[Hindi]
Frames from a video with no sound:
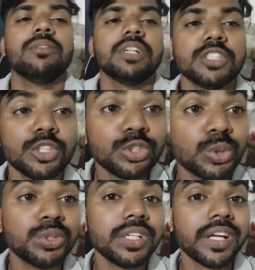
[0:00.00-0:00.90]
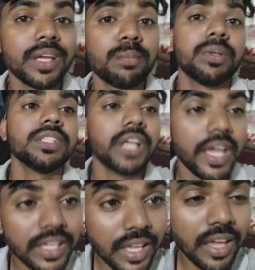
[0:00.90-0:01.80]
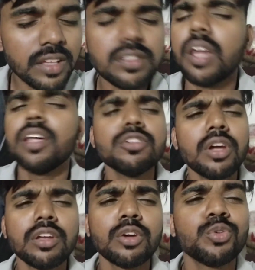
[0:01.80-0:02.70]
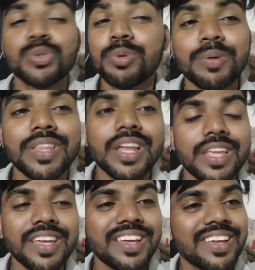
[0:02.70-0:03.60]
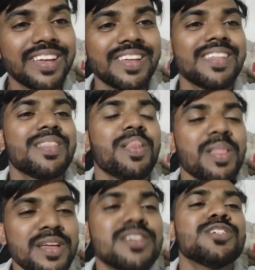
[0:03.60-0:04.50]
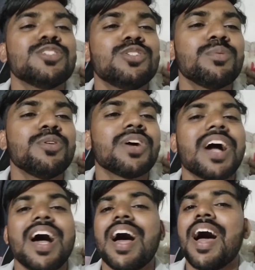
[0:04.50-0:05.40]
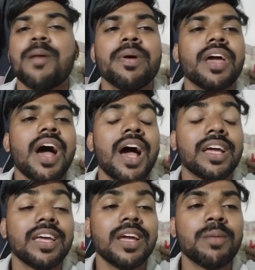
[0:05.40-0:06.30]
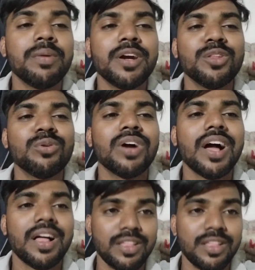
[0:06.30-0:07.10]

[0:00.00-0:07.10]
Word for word: वैसे तो सोच ही रहे पर जाएंगे या नहीं जाएंगे कुछ भी पता नहीं है जो भी होगा आगे आगे अपडेट दूंगा